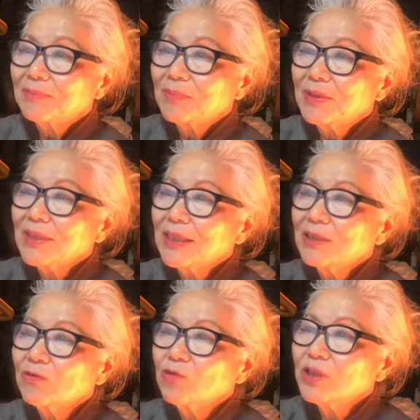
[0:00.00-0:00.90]

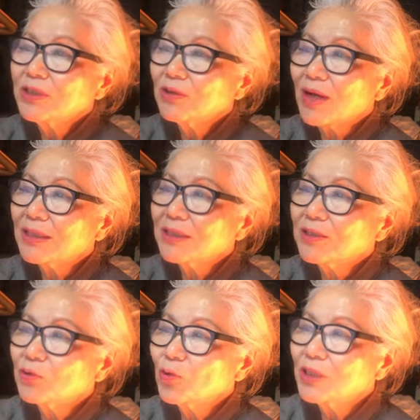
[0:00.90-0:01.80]
비만에는 유전적
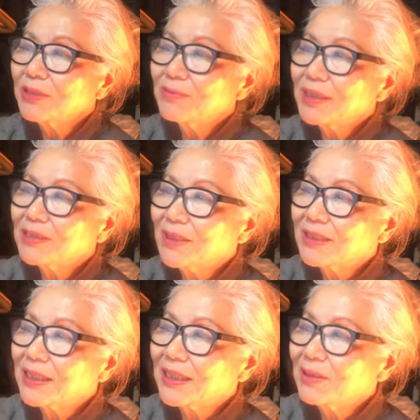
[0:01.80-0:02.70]
환경적 요인이
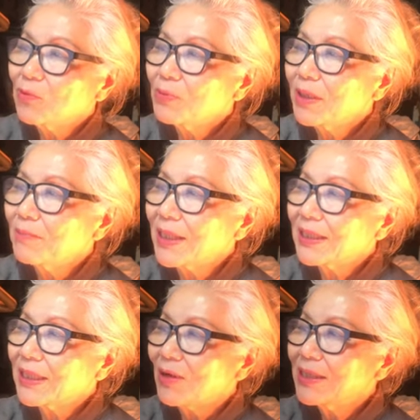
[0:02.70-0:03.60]
많지만 자기 몸에
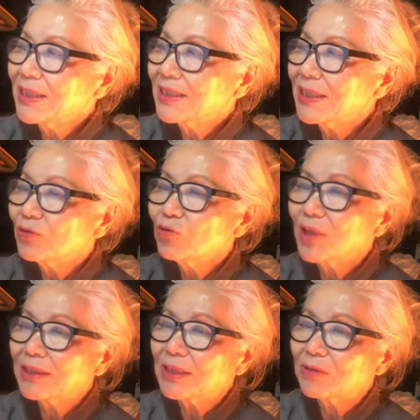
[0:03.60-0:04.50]
맞게 관리하는 게
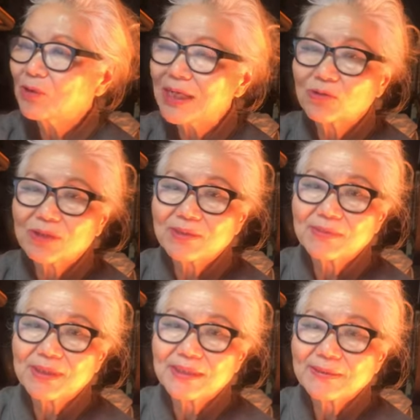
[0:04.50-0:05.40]
중요하다고
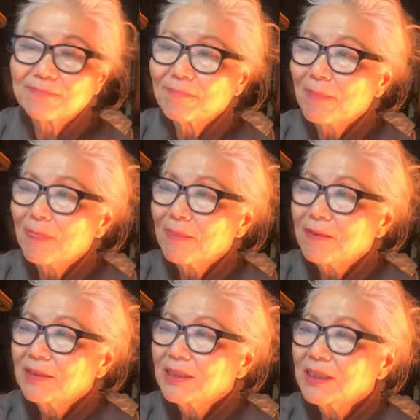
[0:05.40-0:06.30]
강조했습니다.
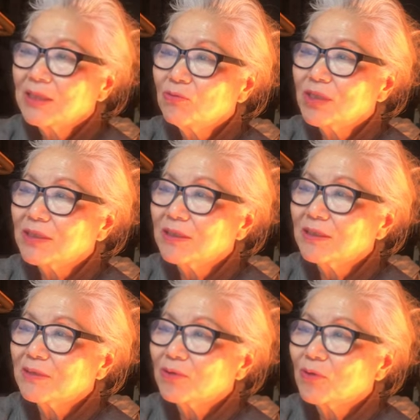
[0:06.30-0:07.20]
이를
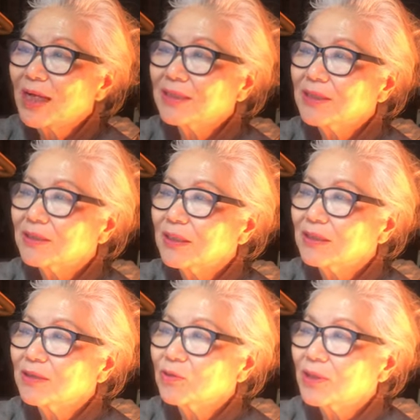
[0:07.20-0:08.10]
위해서 과학적
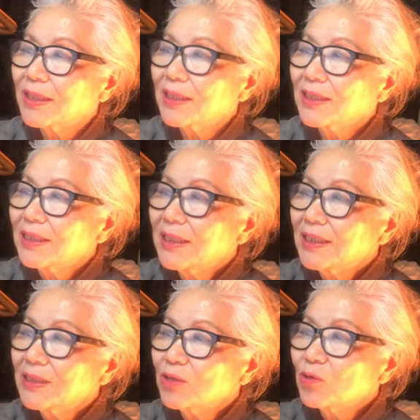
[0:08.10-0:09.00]
접근을 통해
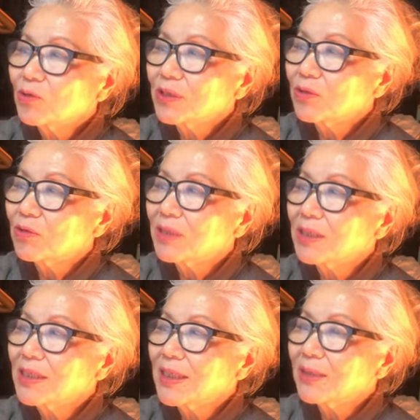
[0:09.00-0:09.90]
지속적이고
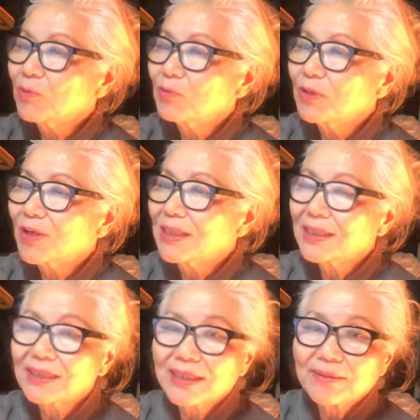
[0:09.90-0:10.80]
건강하게 몸을
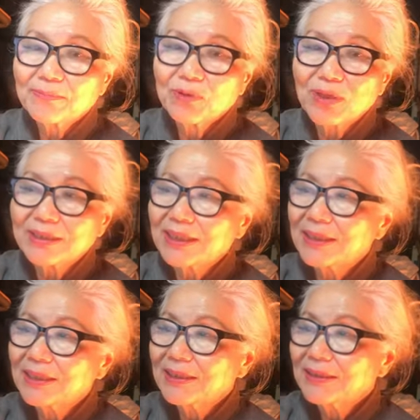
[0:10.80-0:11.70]
관리하는 게 필요하다.